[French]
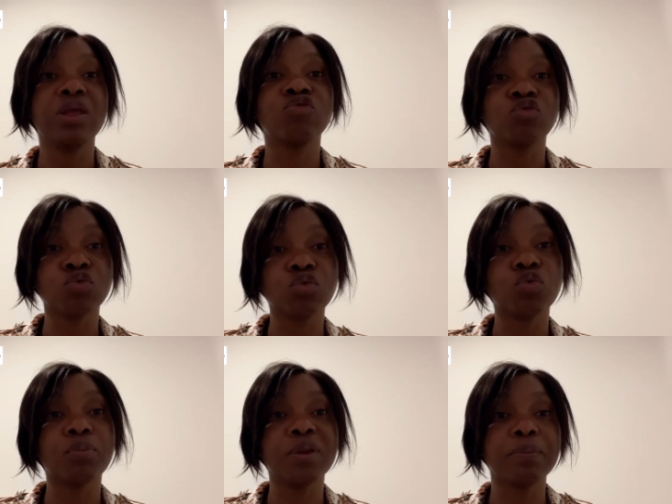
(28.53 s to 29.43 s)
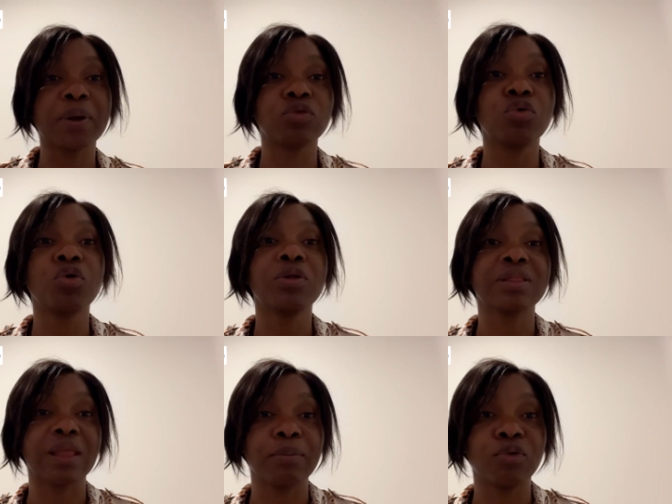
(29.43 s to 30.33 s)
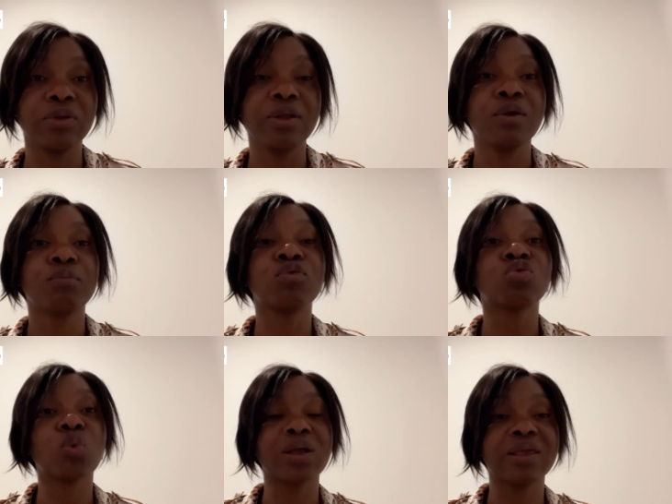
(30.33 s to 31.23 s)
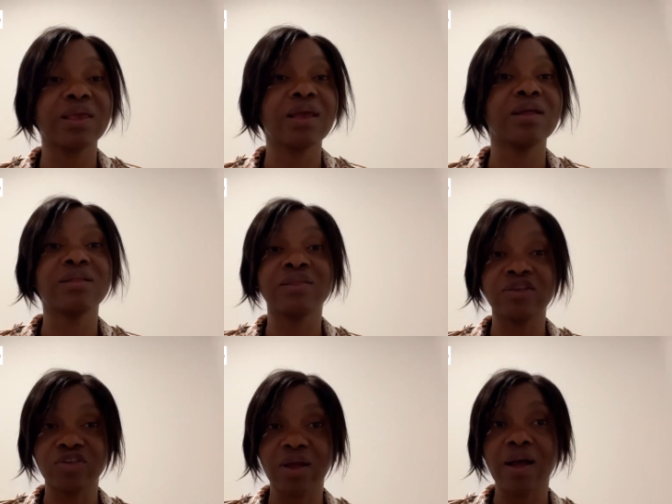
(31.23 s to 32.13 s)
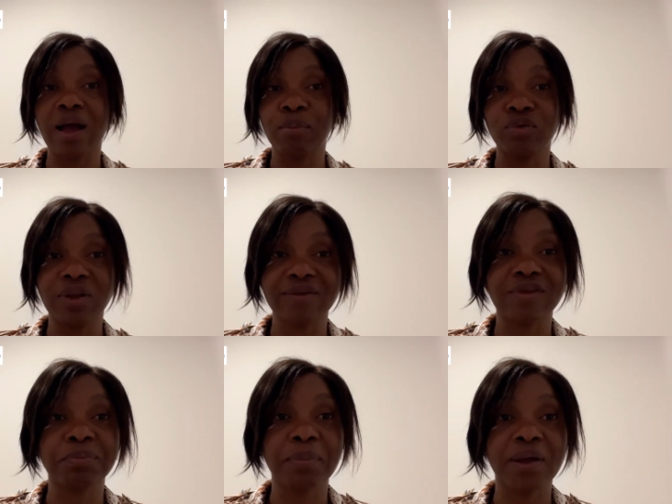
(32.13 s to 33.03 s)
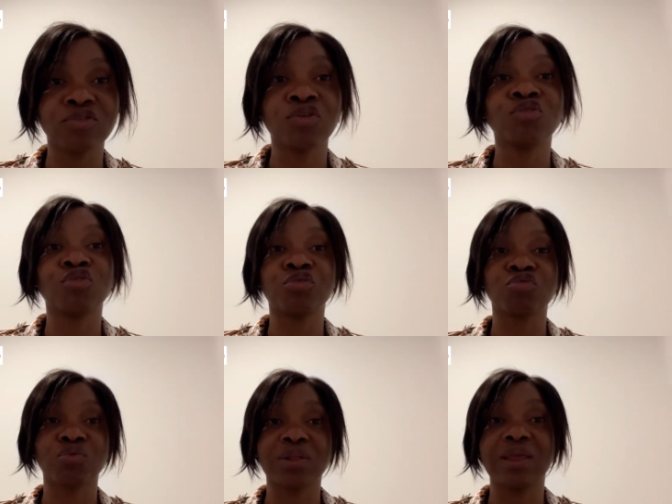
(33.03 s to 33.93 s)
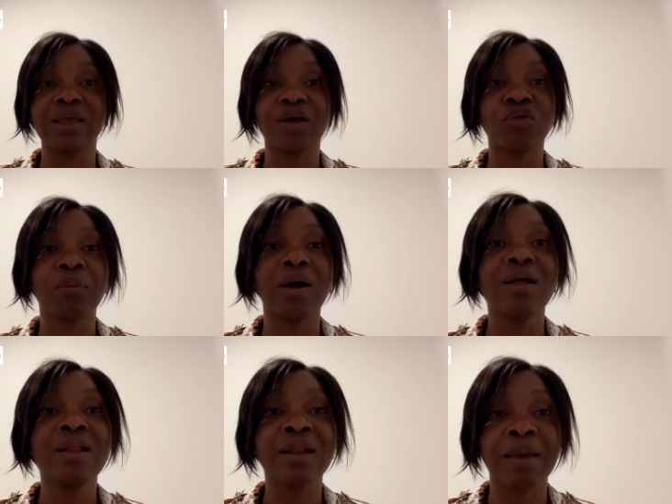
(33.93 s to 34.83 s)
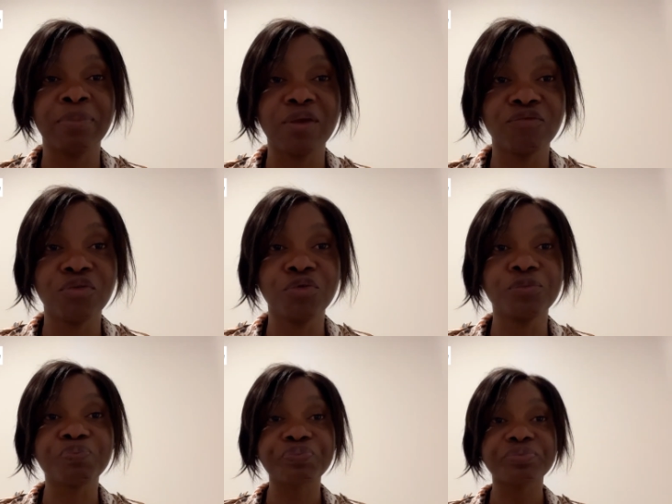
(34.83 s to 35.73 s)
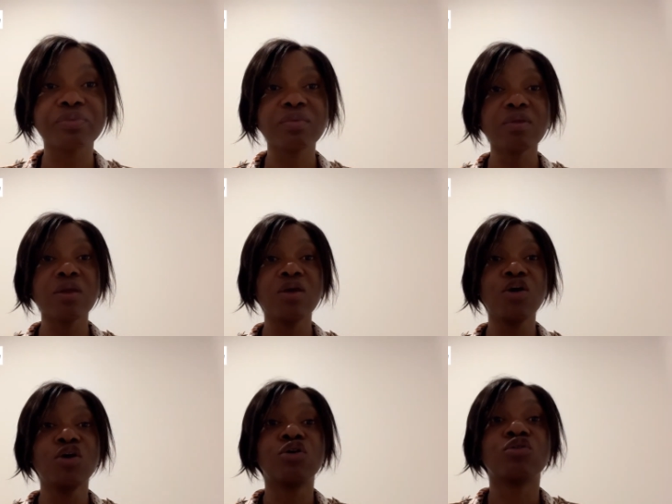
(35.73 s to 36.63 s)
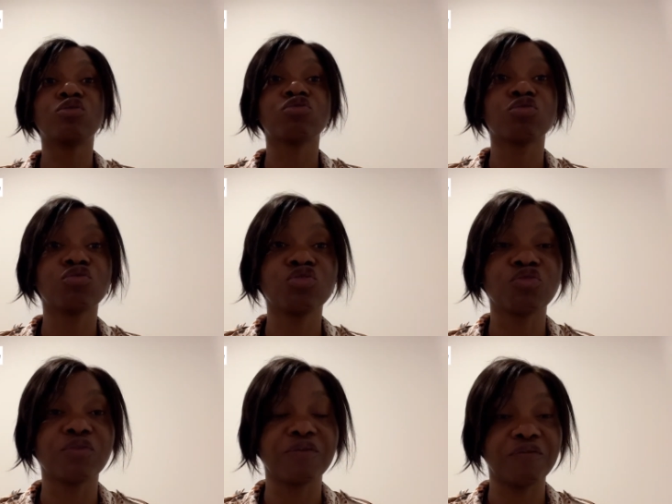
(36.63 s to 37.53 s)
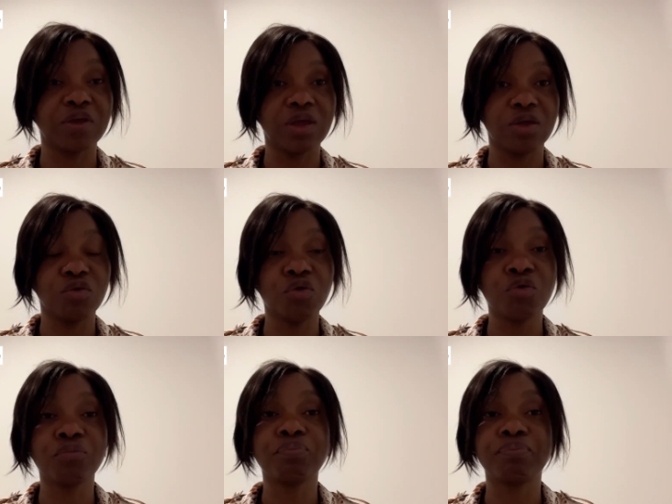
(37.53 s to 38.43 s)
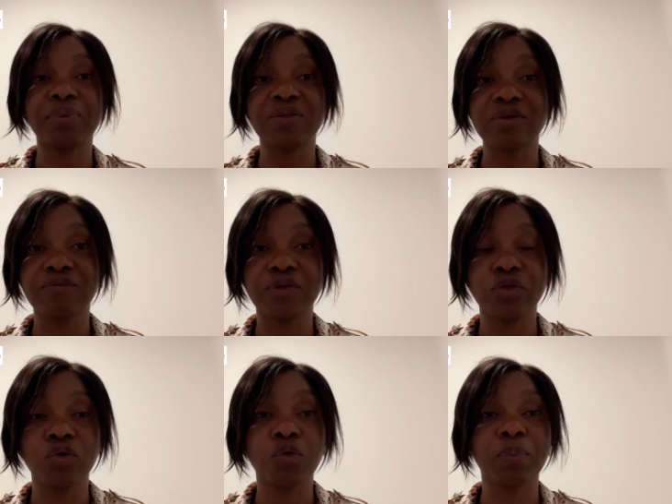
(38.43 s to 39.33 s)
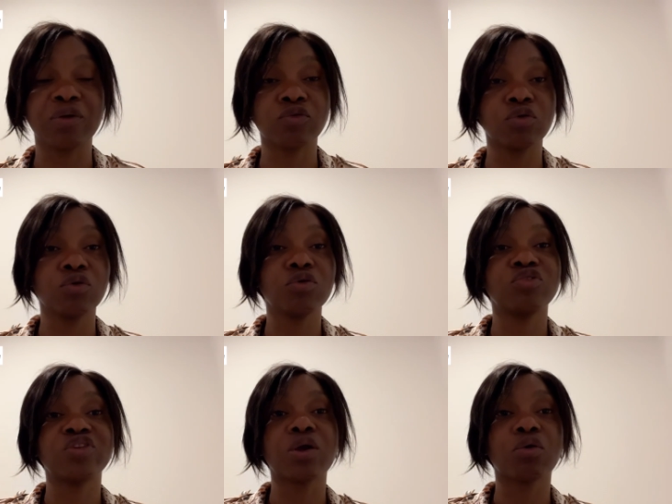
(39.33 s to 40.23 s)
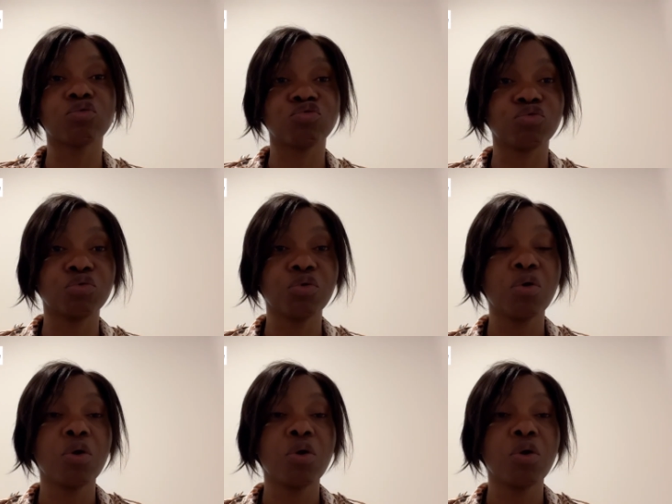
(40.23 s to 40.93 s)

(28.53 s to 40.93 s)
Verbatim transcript: et surtout n'oublie pas de t'abonner. Pour toi qui es déjà abonné à cette page, je te souhaite également la bienvenue. Aujourd'hui, je vais faire une petite vidéo parce que j'ai reçu